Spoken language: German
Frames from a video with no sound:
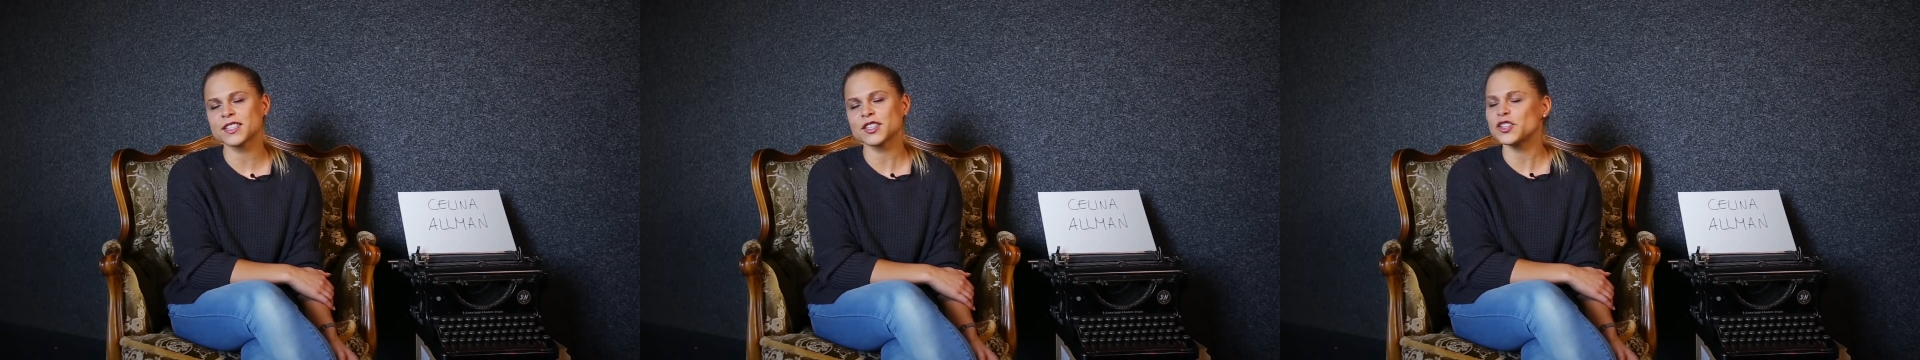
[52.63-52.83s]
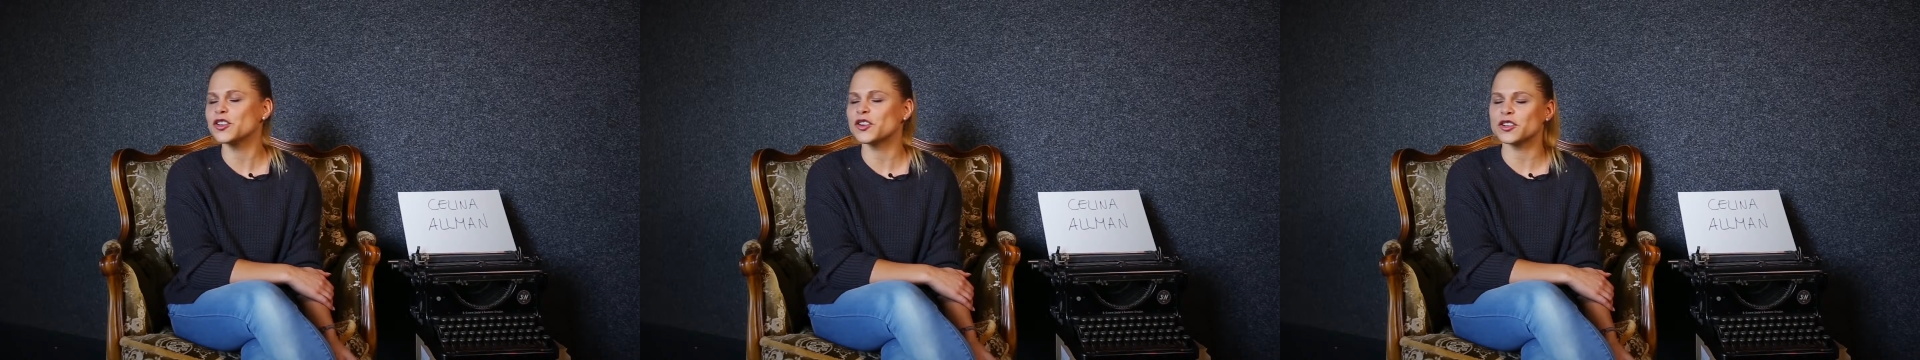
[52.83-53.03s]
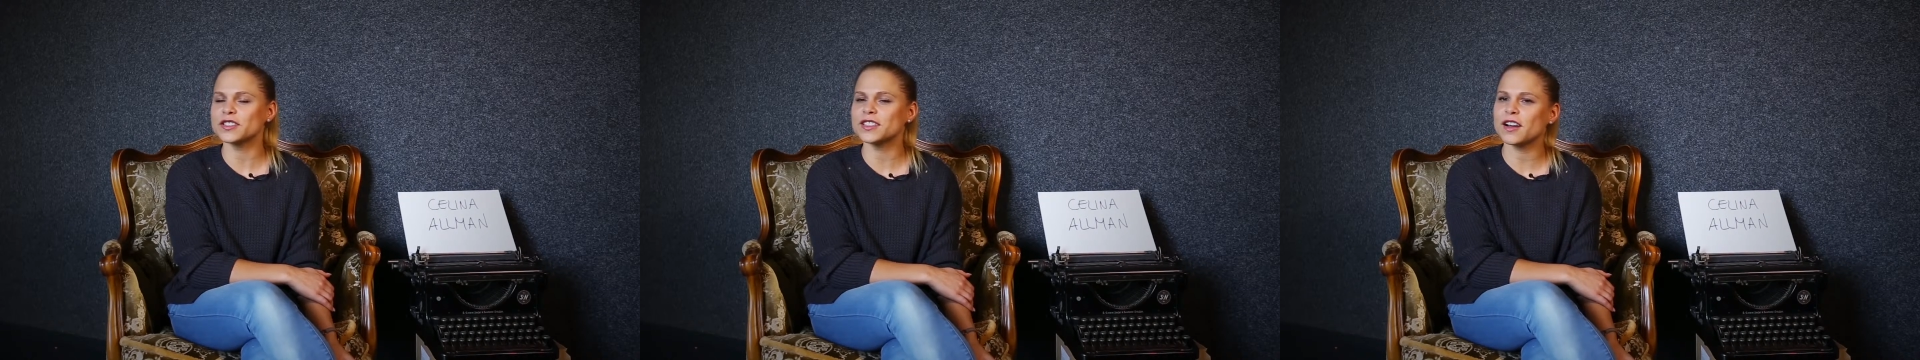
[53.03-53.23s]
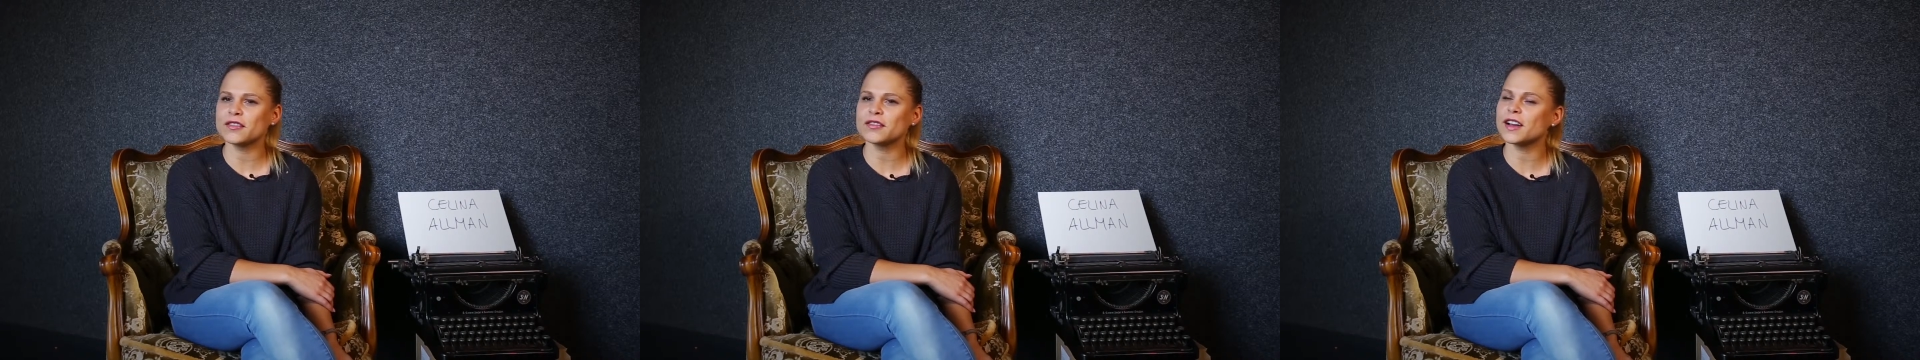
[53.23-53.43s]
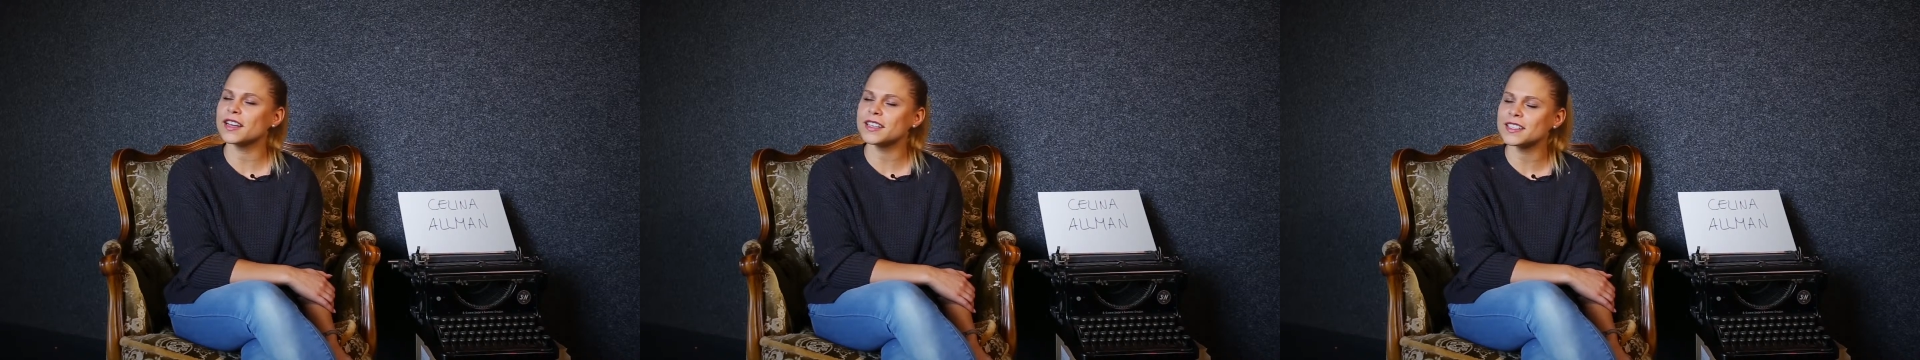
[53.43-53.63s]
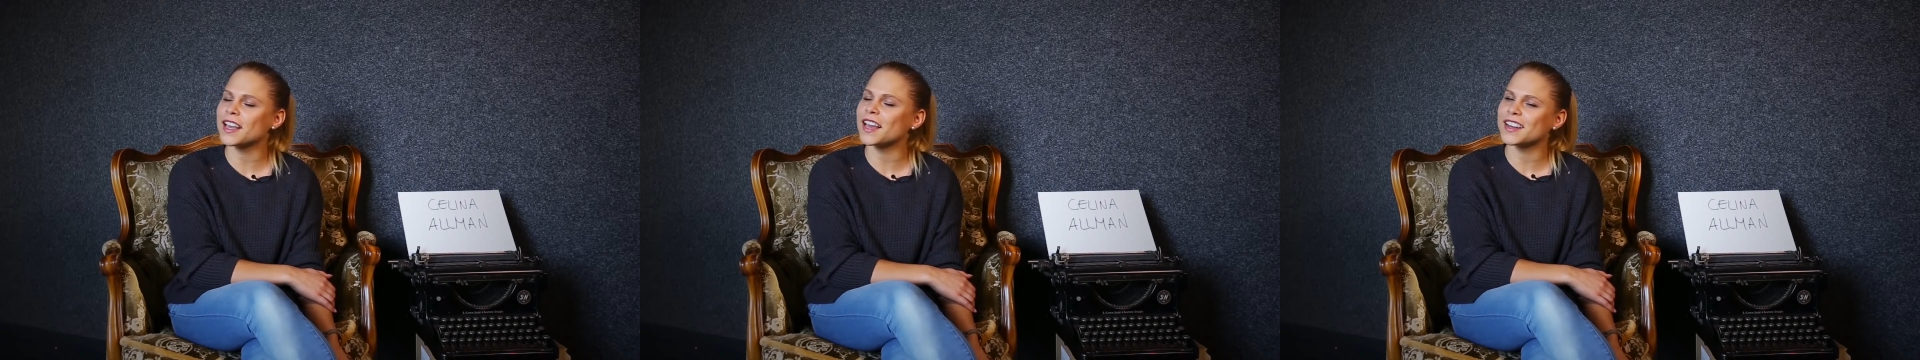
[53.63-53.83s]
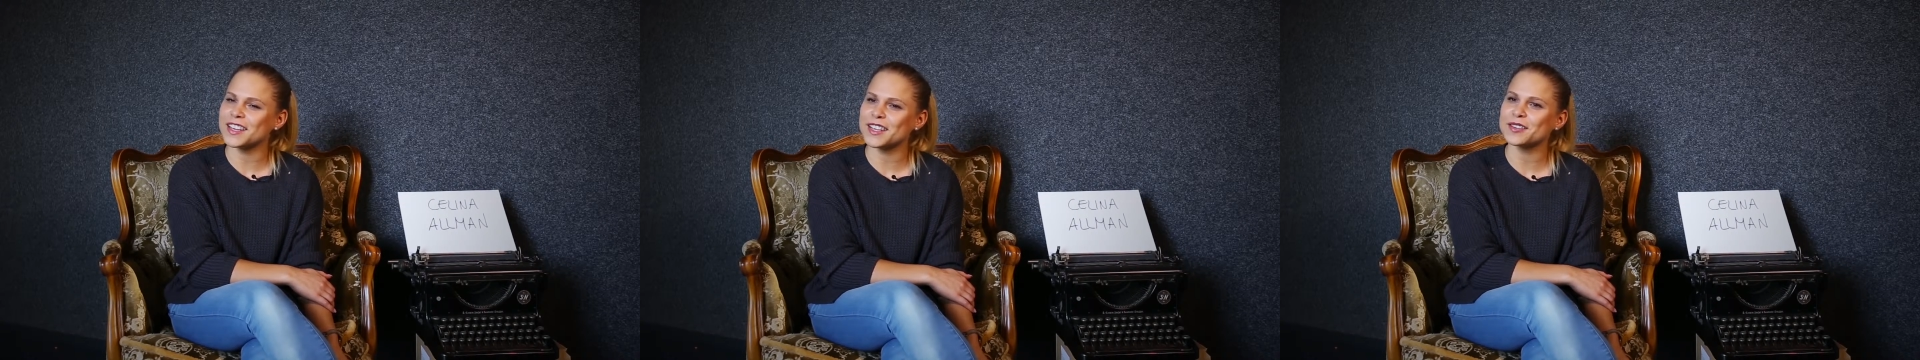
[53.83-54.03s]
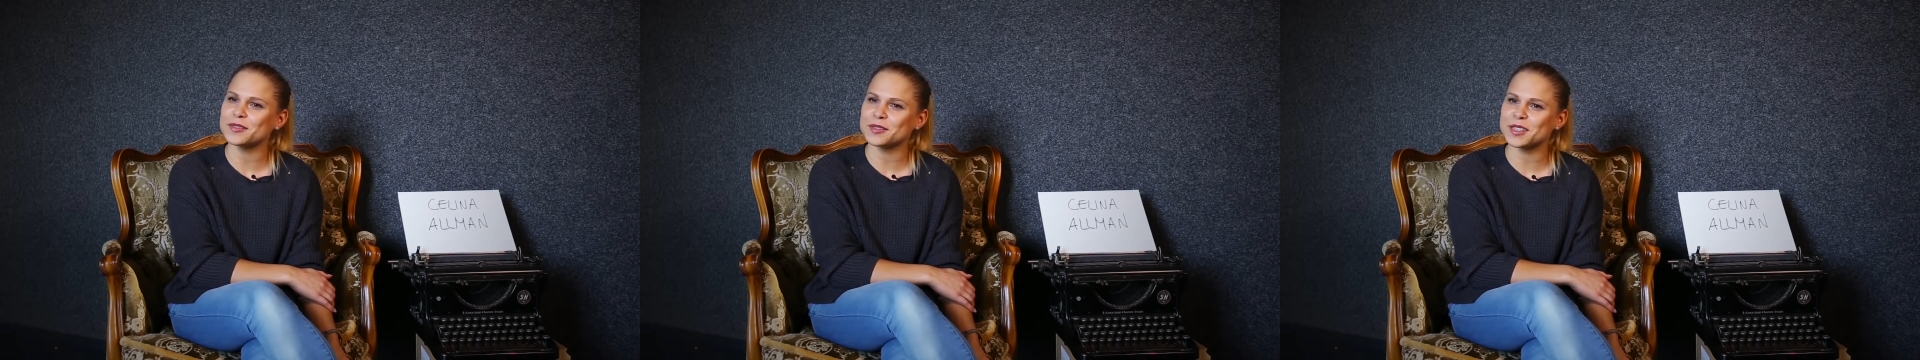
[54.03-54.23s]
Ja, da fahre ich gerne
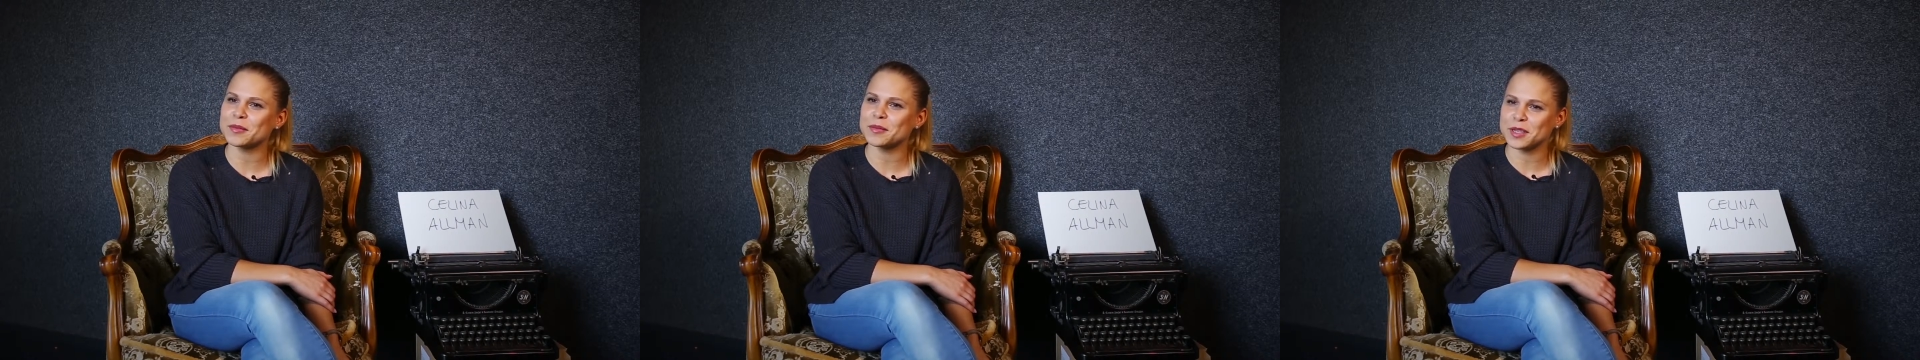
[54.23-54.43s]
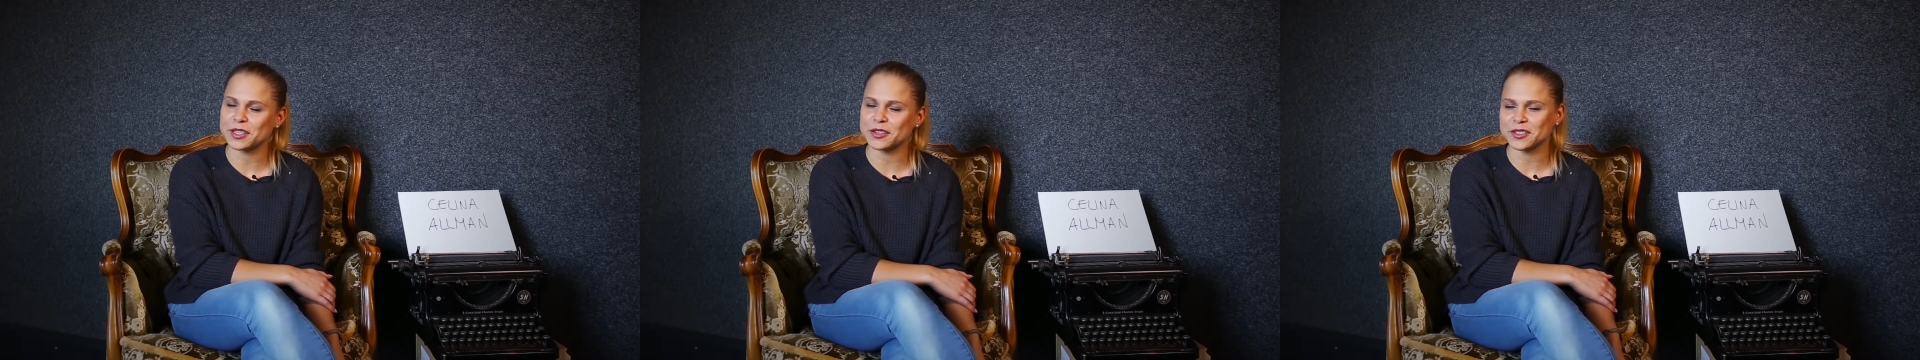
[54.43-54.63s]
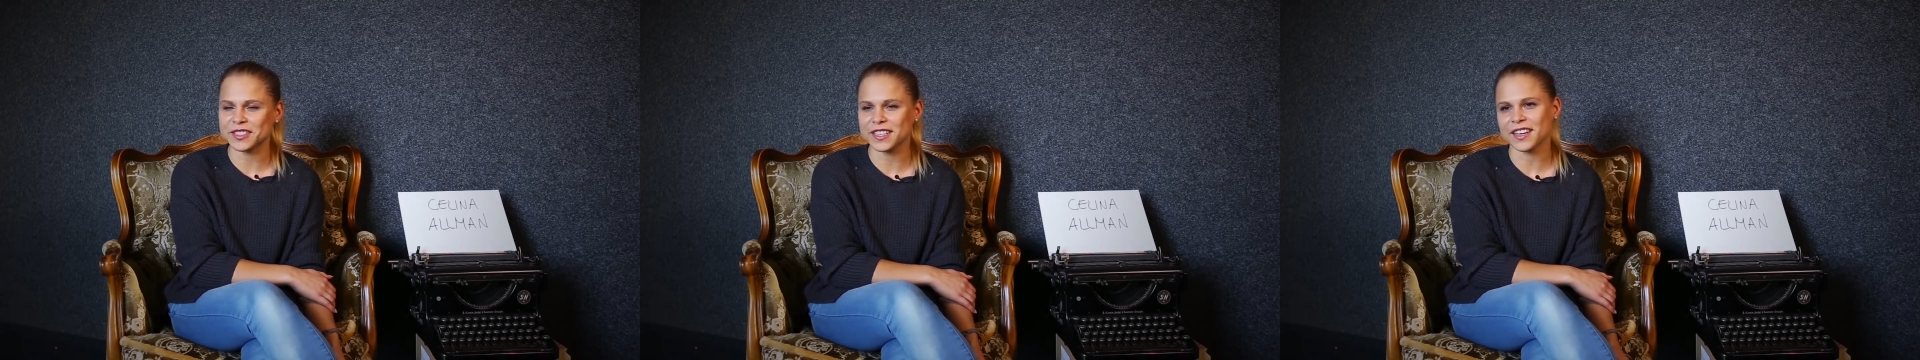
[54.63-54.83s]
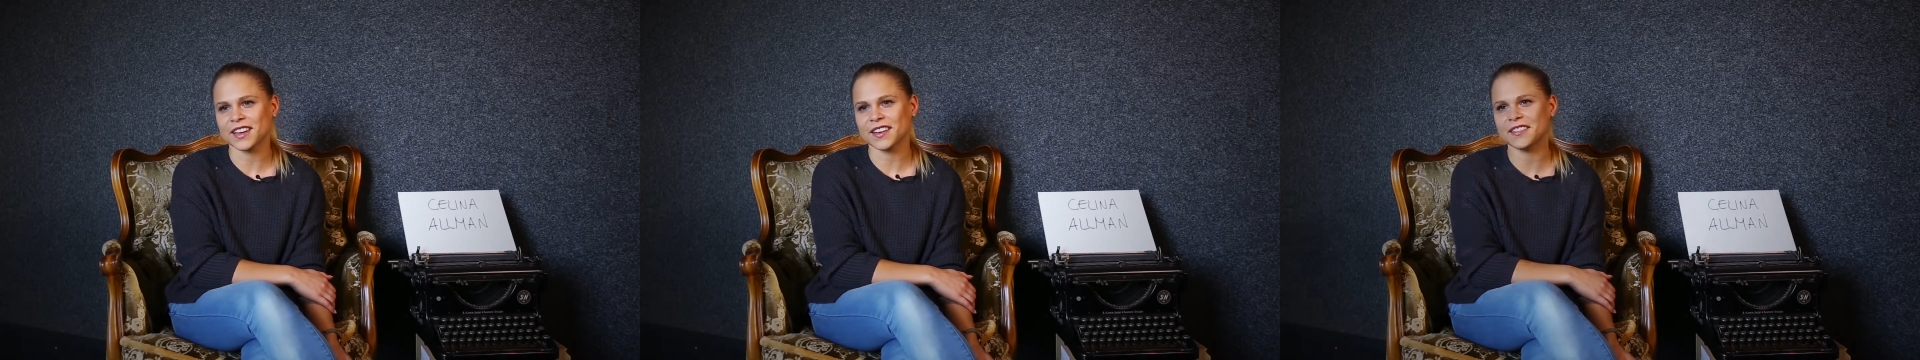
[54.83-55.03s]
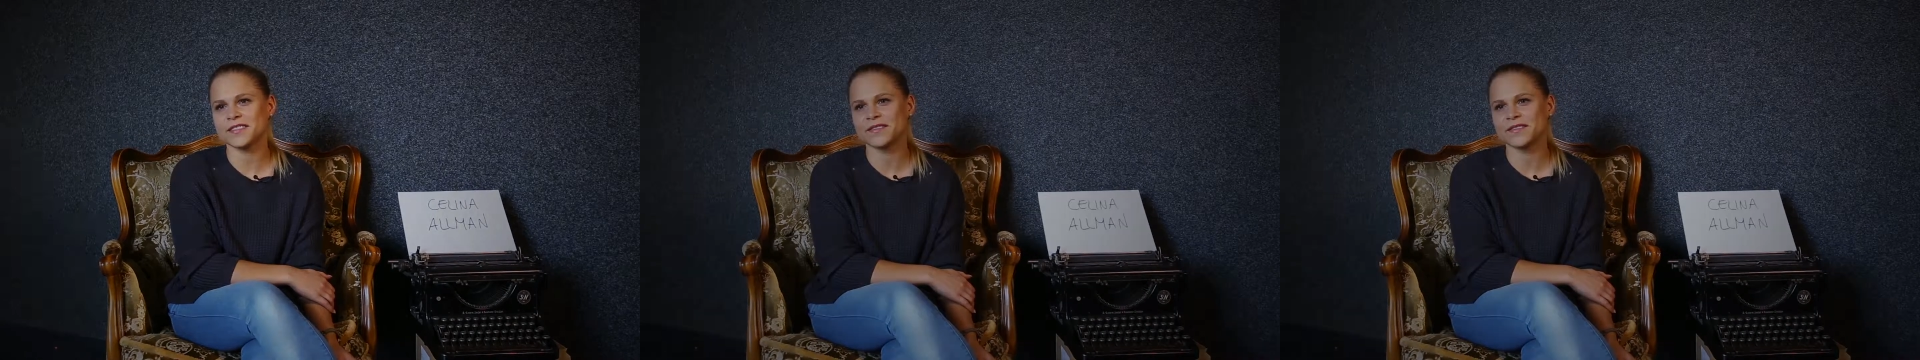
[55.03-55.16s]
hin und da bin ich auch sehr gerne.